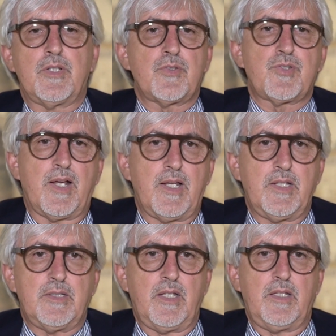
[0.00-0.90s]

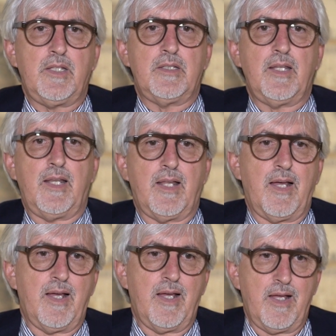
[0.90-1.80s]
sociale de- de-
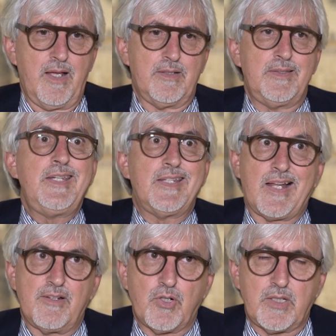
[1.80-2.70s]
della eh, dignità
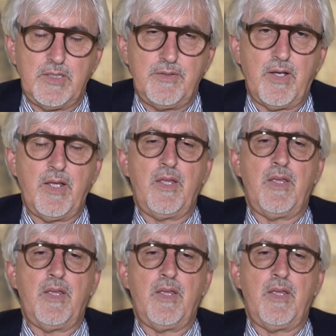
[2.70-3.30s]
lavorativa.